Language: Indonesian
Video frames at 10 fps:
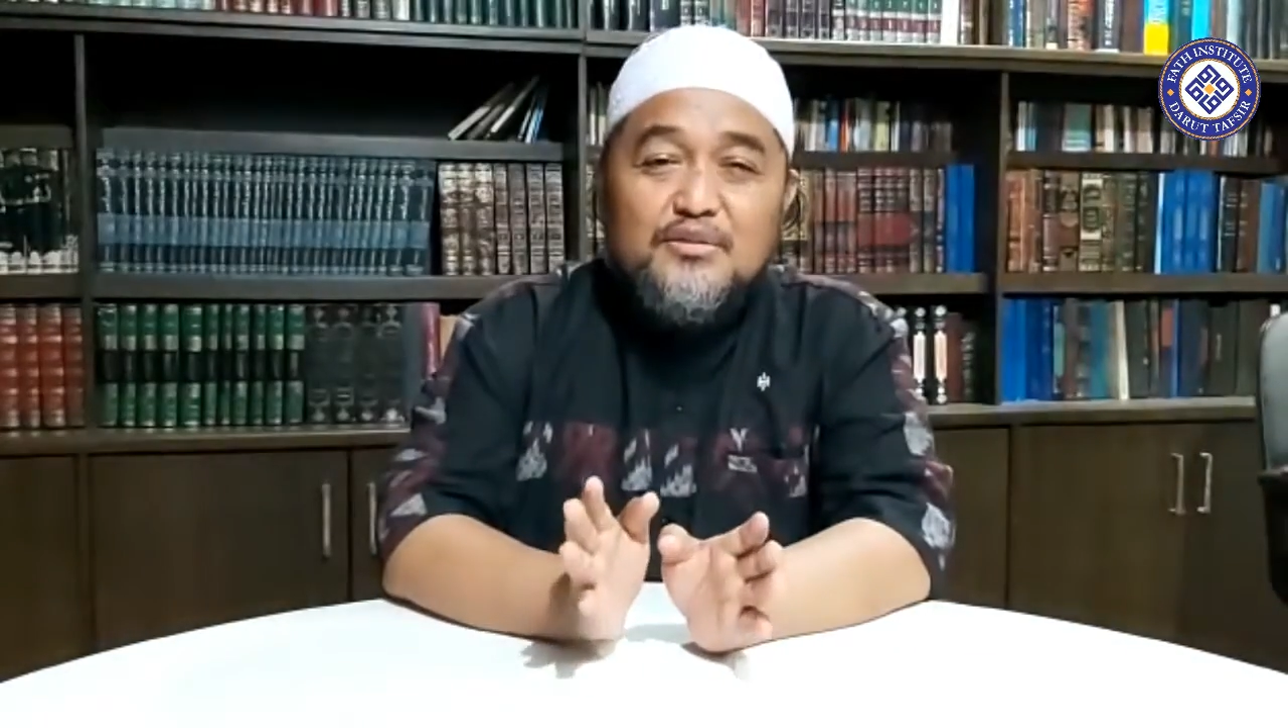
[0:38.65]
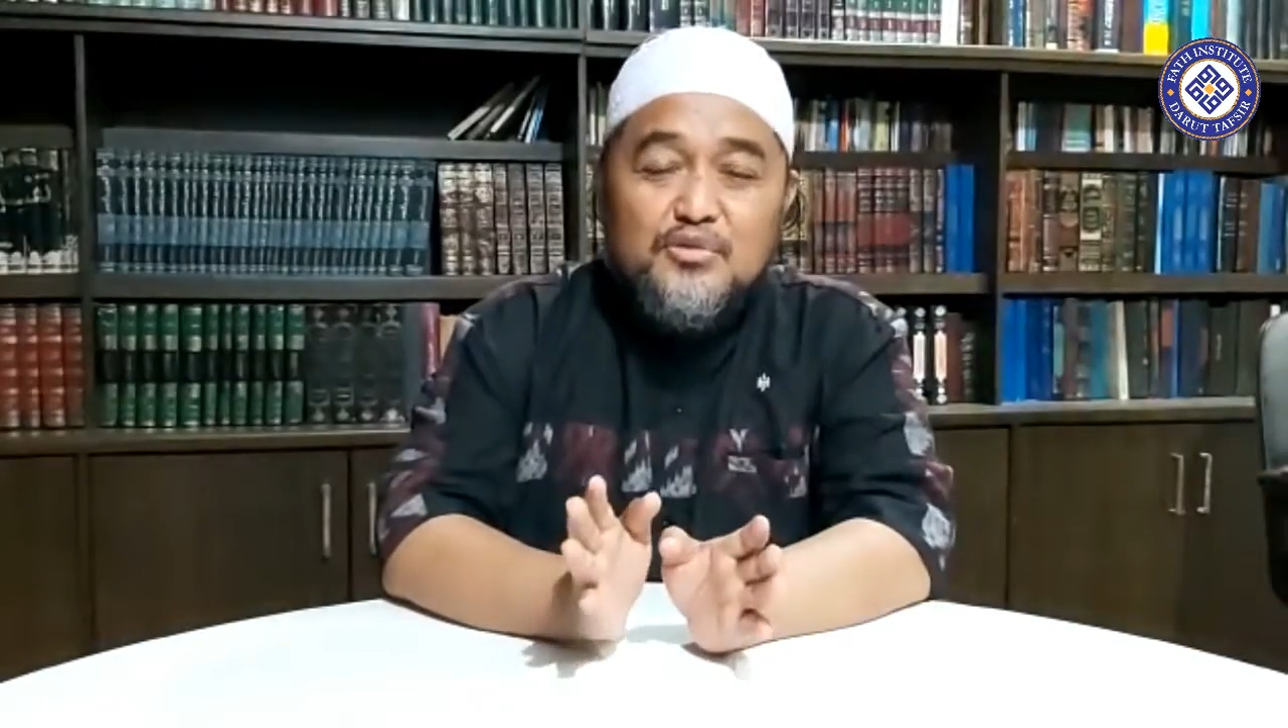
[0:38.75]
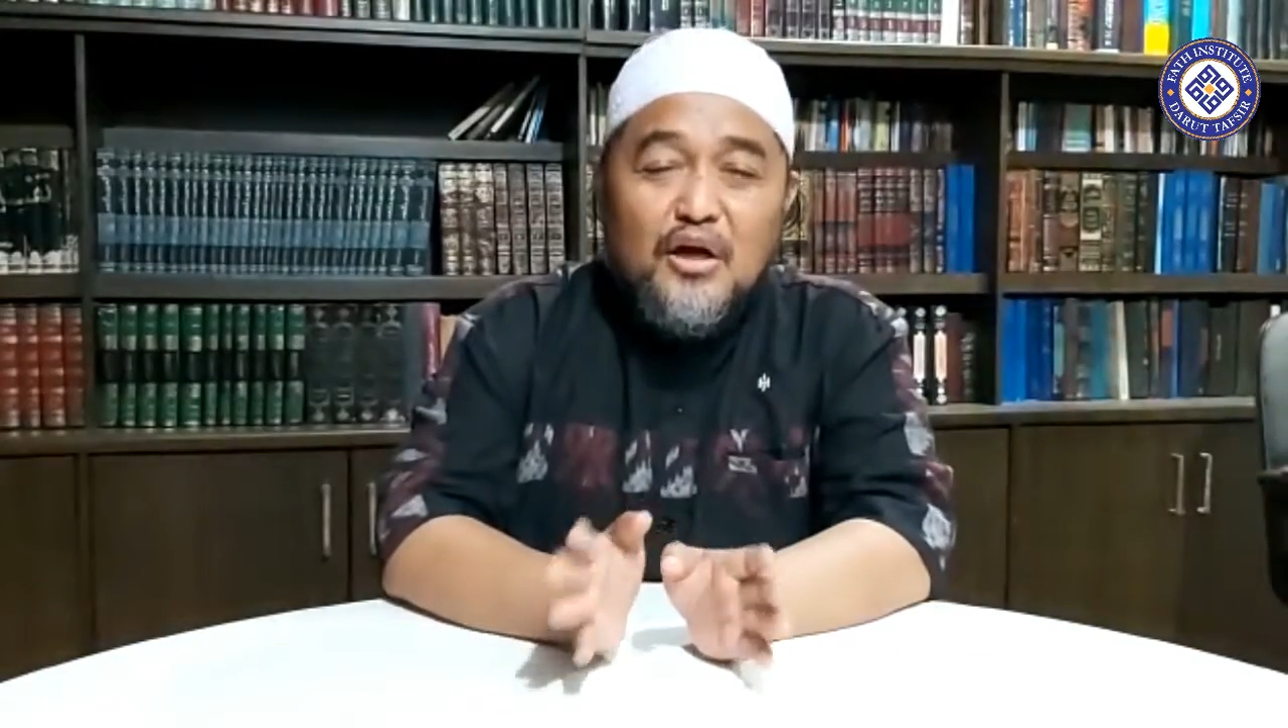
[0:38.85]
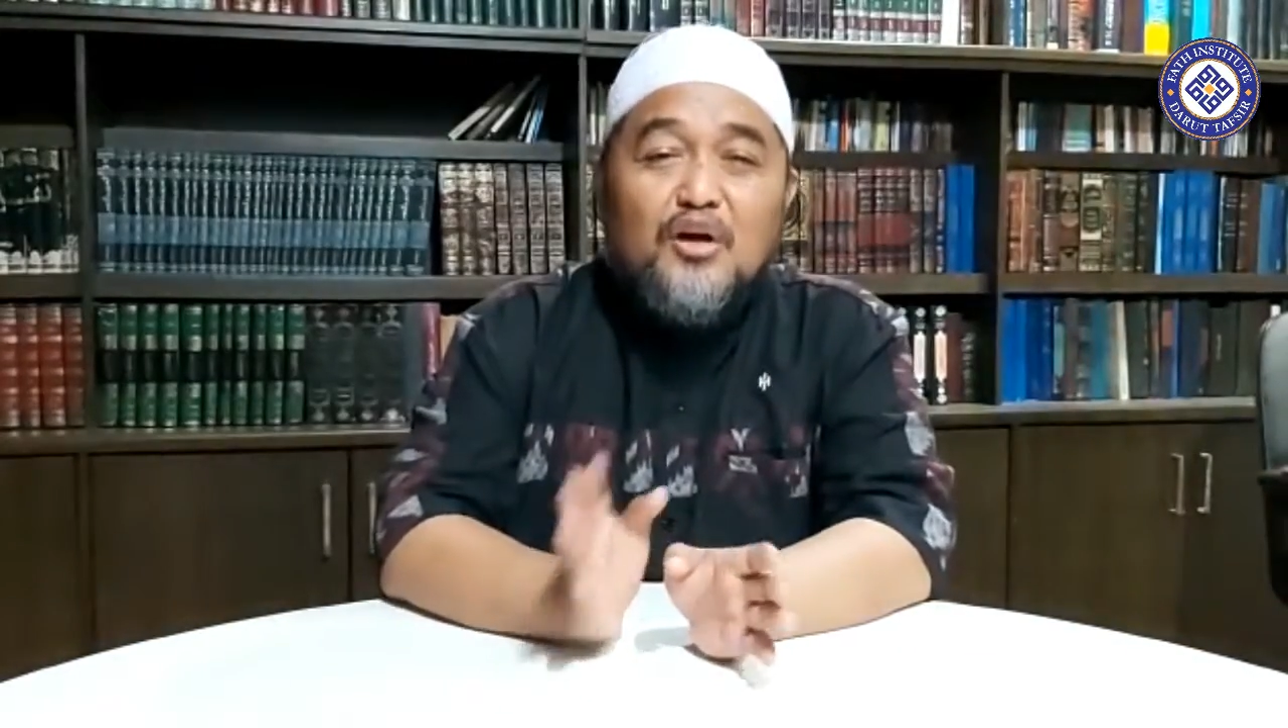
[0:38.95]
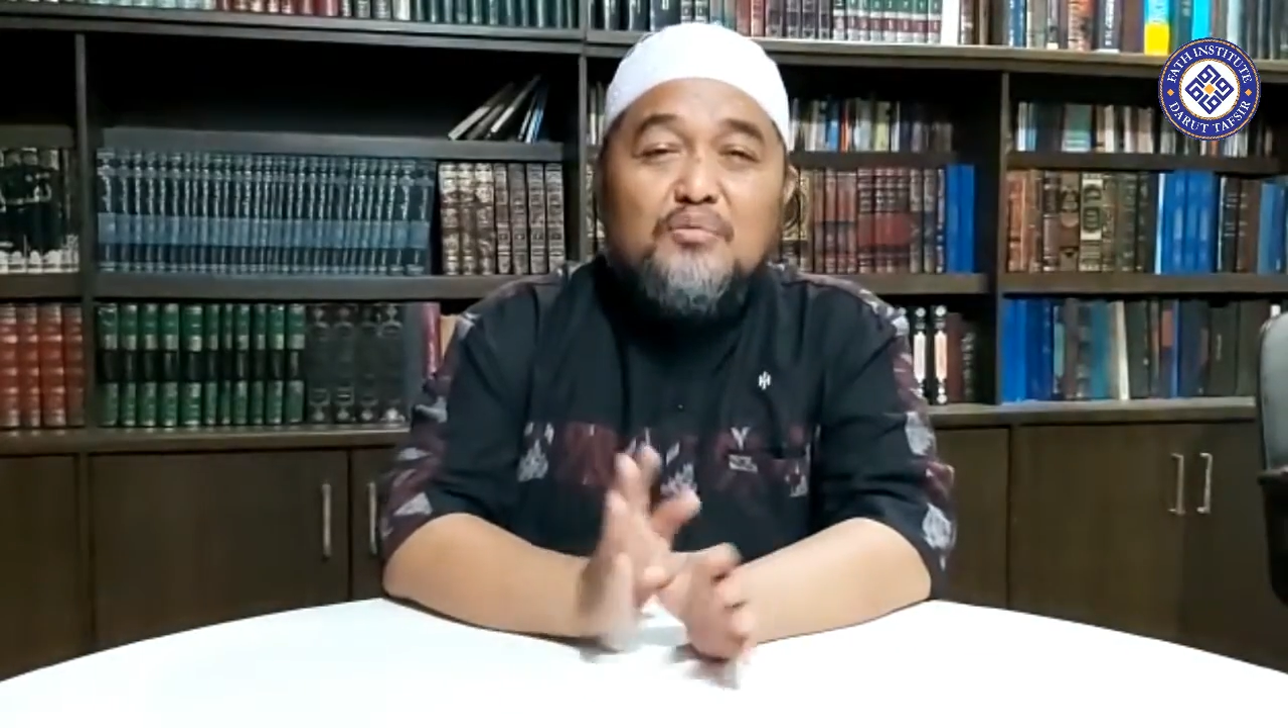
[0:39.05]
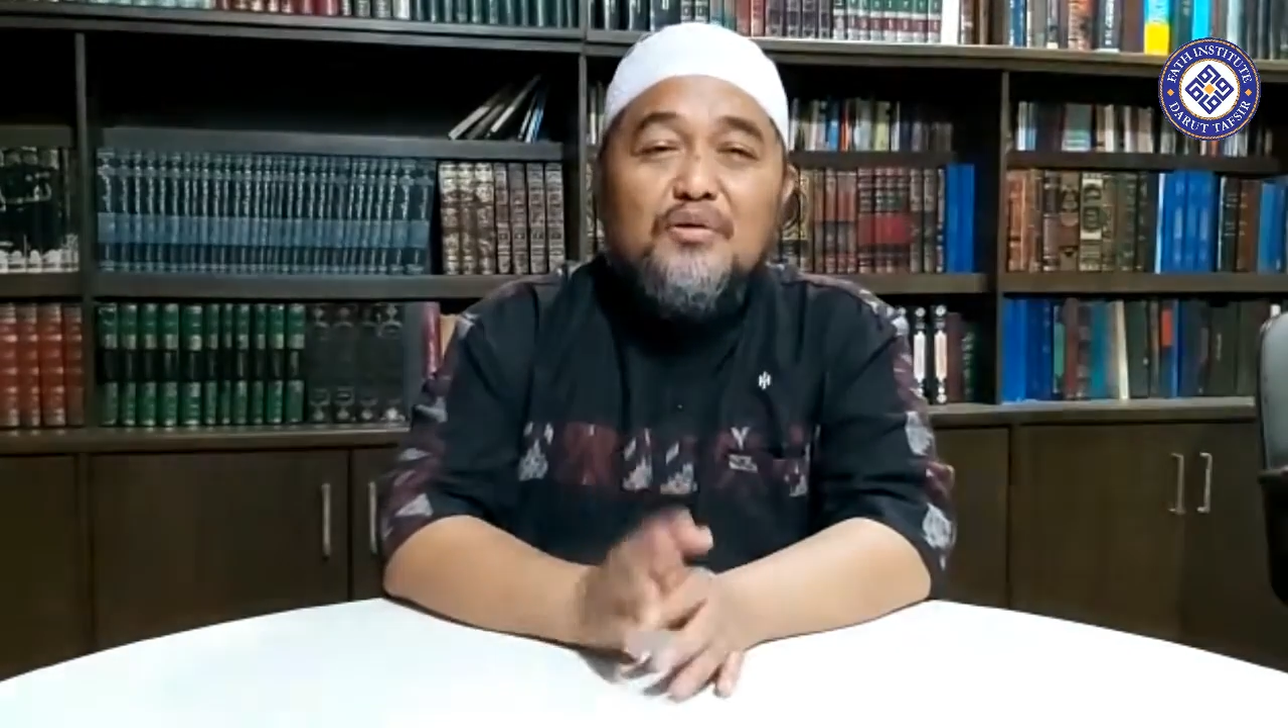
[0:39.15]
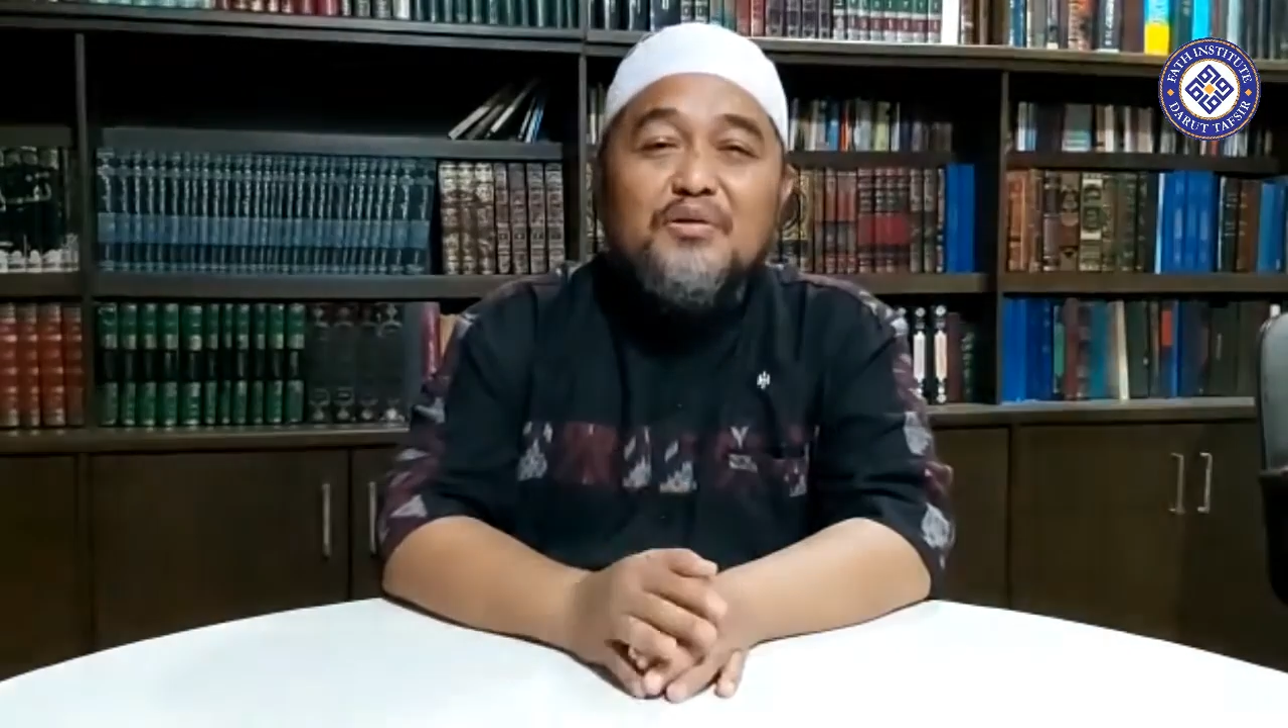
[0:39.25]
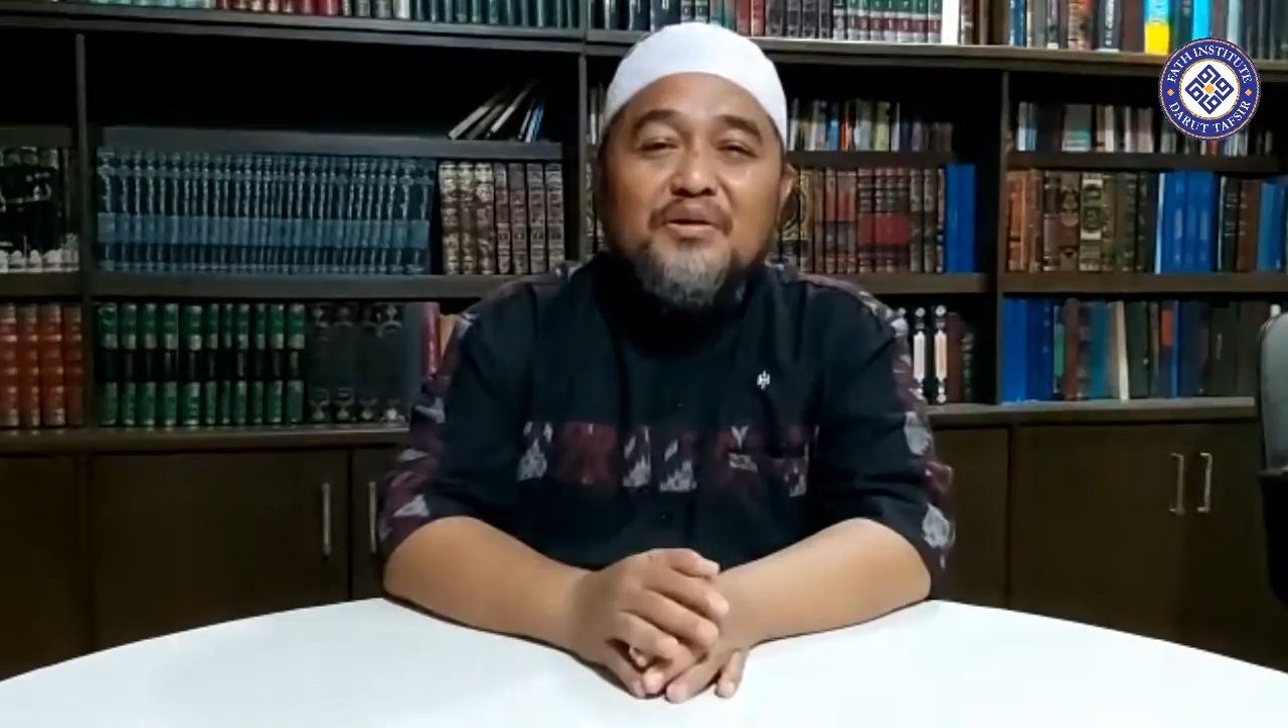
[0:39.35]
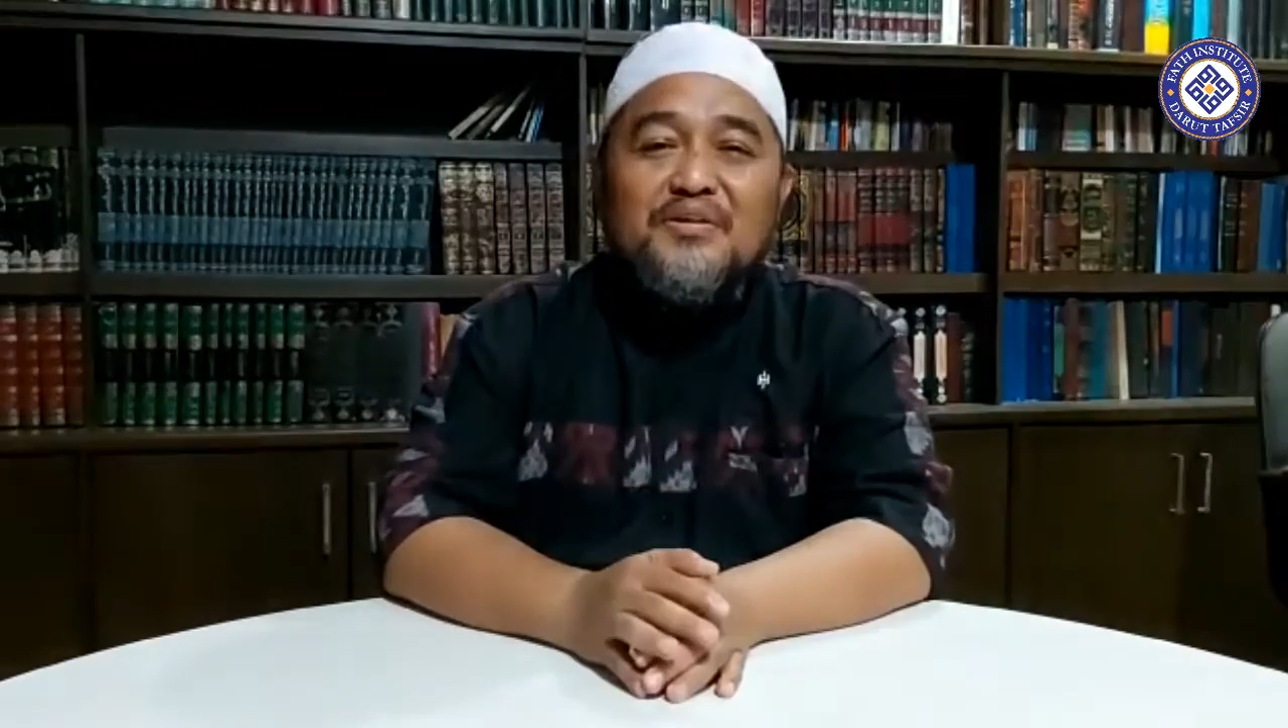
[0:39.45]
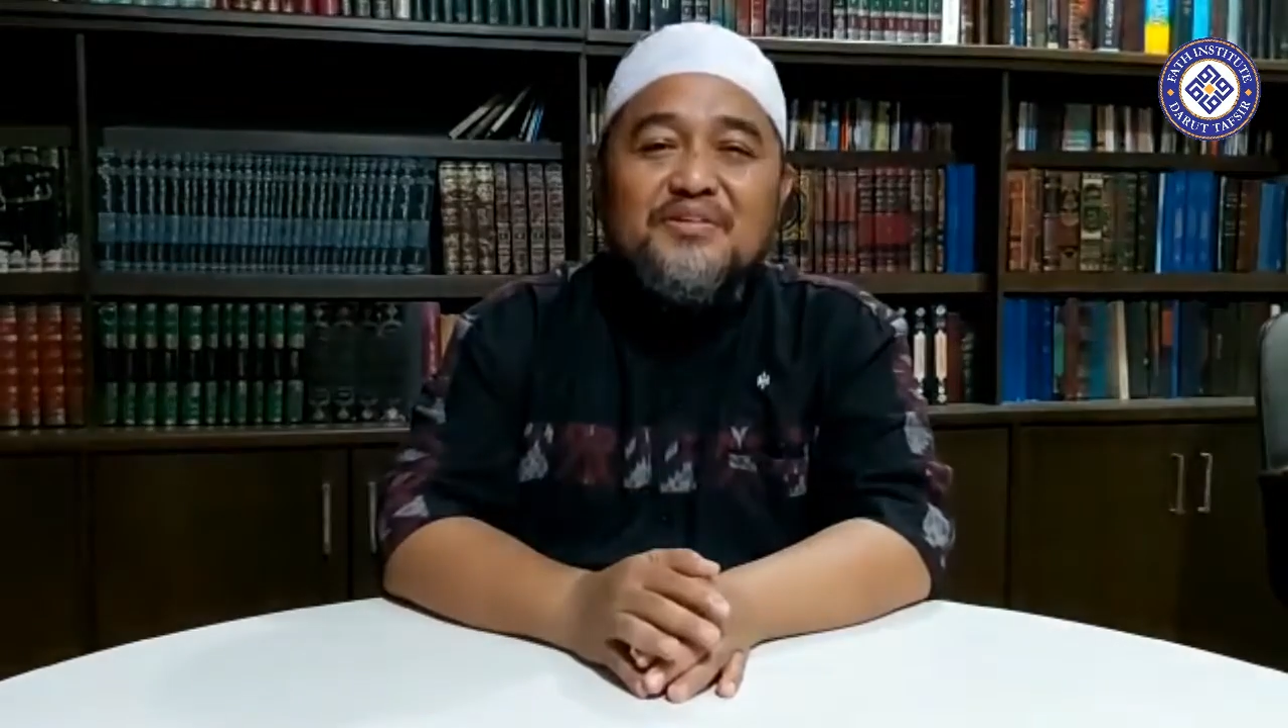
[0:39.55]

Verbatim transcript: Sukawangi Bogor.